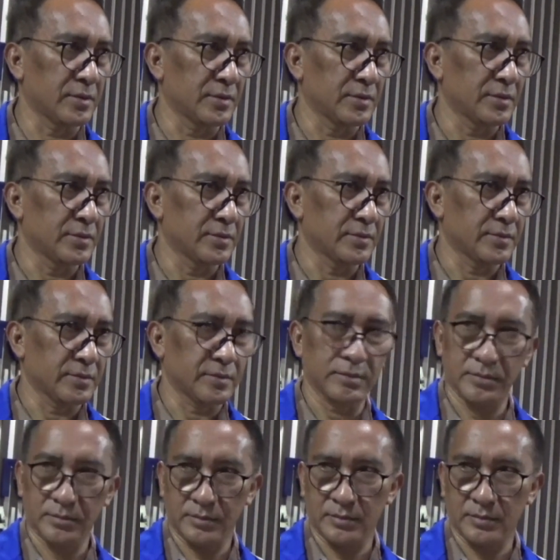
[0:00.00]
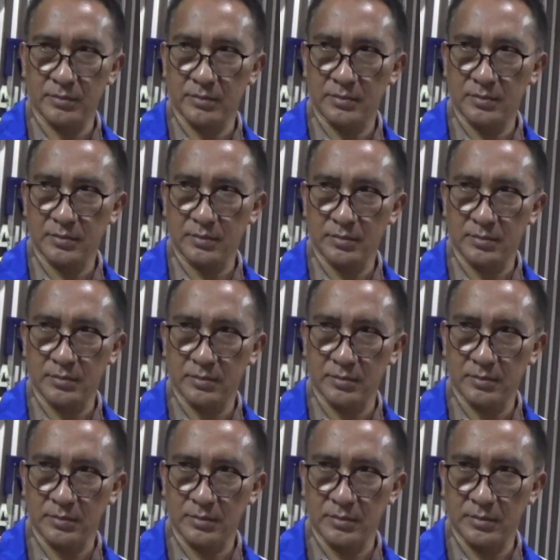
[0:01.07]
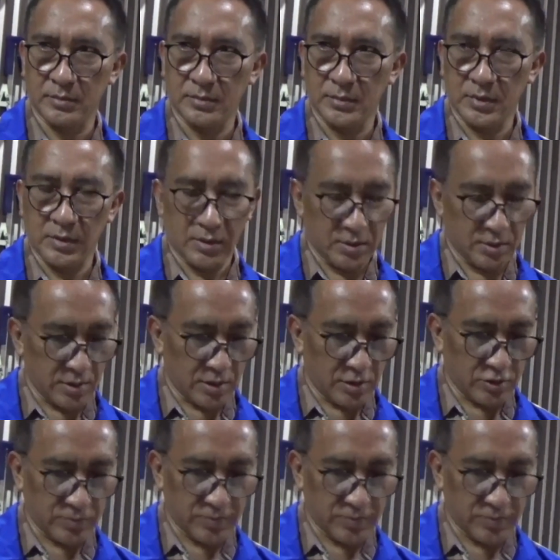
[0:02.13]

Nah untuk hari ini sendiri arus balik gimana Pak? harus